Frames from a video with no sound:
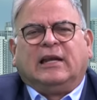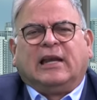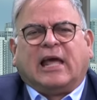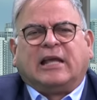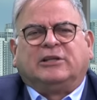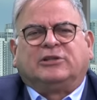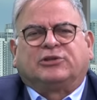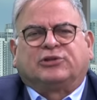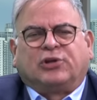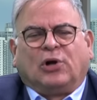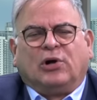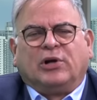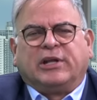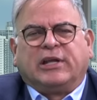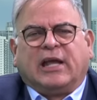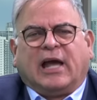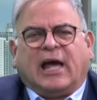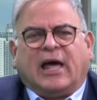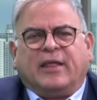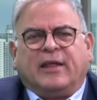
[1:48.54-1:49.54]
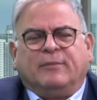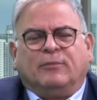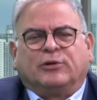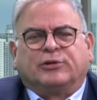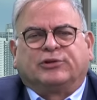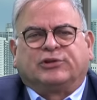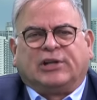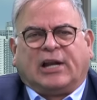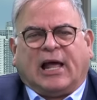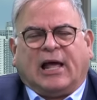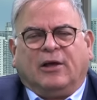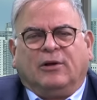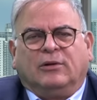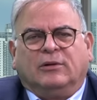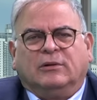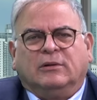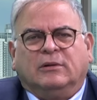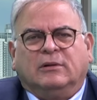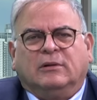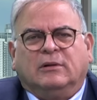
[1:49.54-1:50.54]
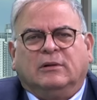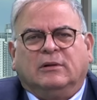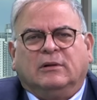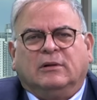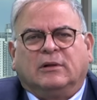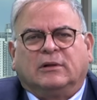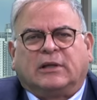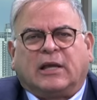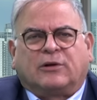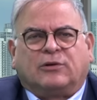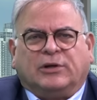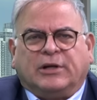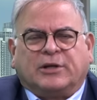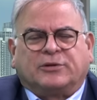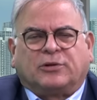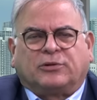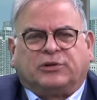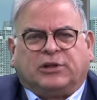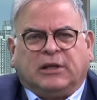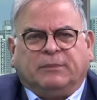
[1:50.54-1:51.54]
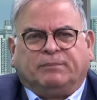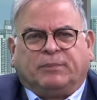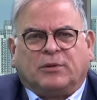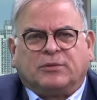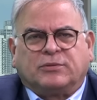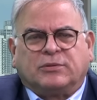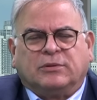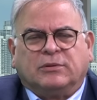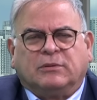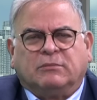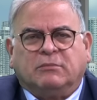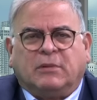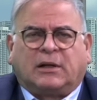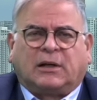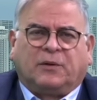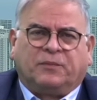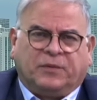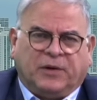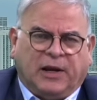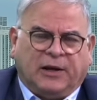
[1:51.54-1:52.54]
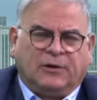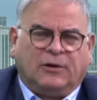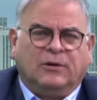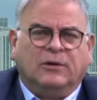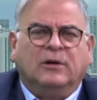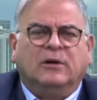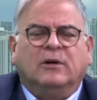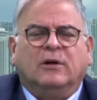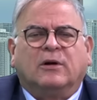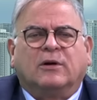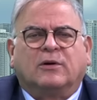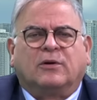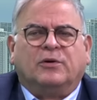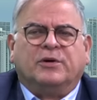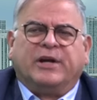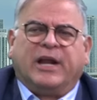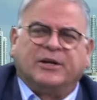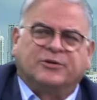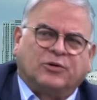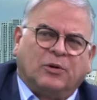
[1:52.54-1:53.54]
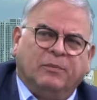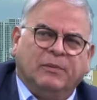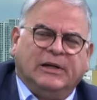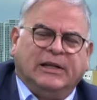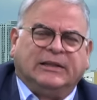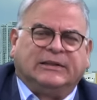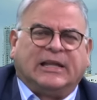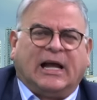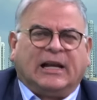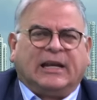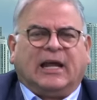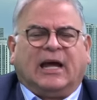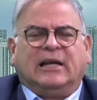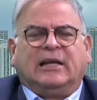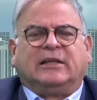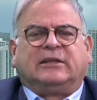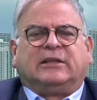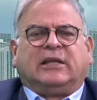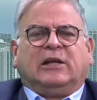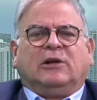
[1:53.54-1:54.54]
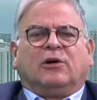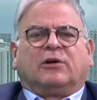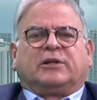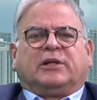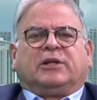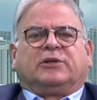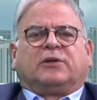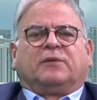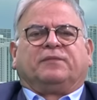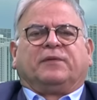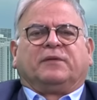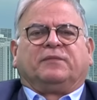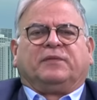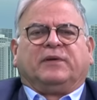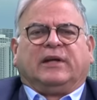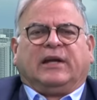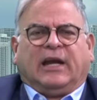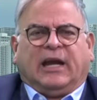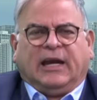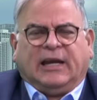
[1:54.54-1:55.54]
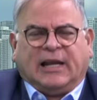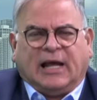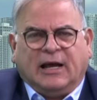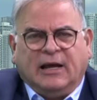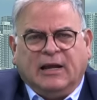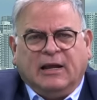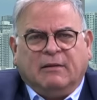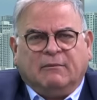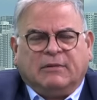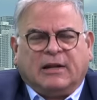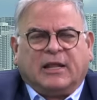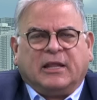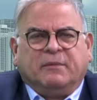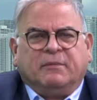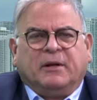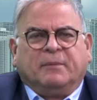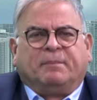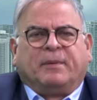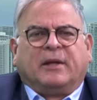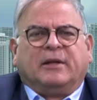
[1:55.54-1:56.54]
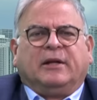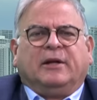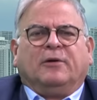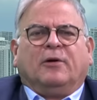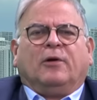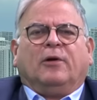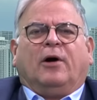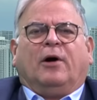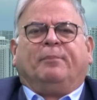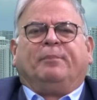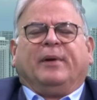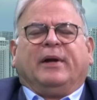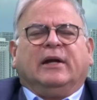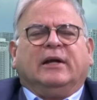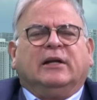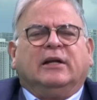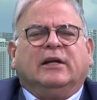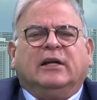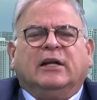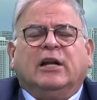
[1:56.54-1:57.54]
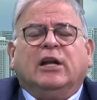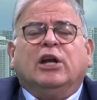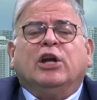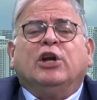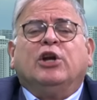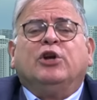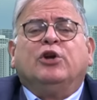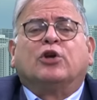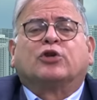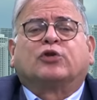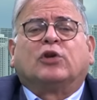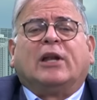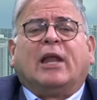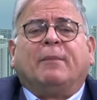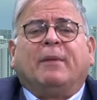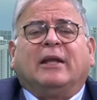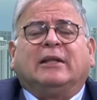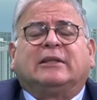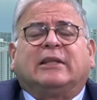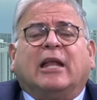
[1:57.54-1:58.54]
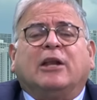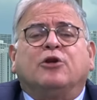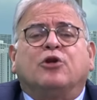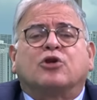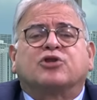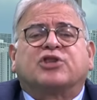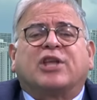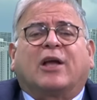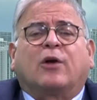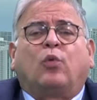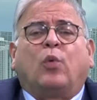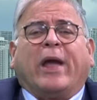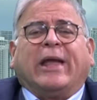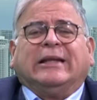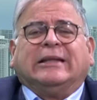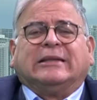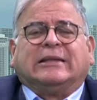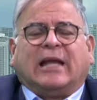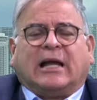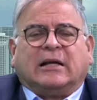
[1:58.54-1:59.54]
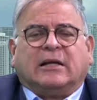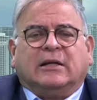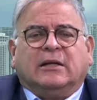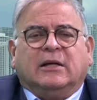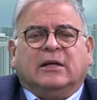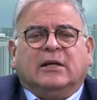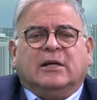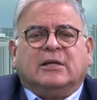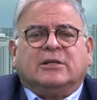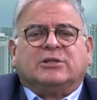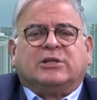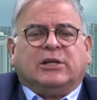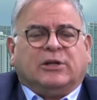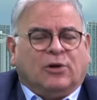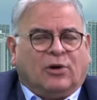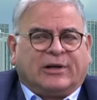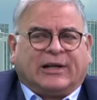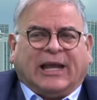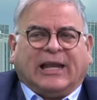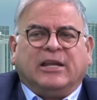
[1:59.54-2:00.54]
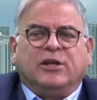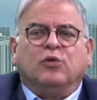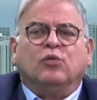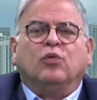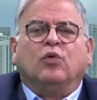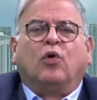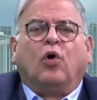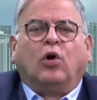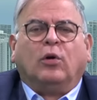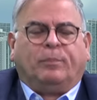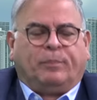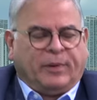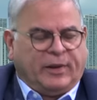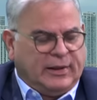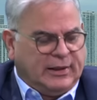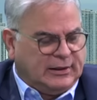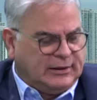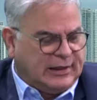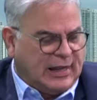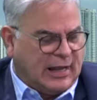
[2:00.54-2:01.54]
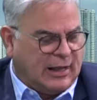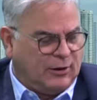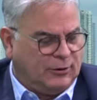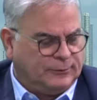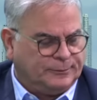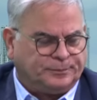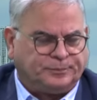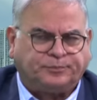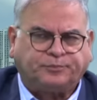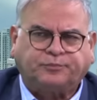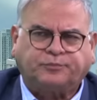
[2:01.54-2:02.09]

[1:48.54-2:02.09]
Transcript: la historia ha demostrado que con esos tipos, me refiero con esos militares al estilo Christopher Figuera, Vladimir Padrino López, no solamente no se cuentan, sino que ni un golpe de Estado.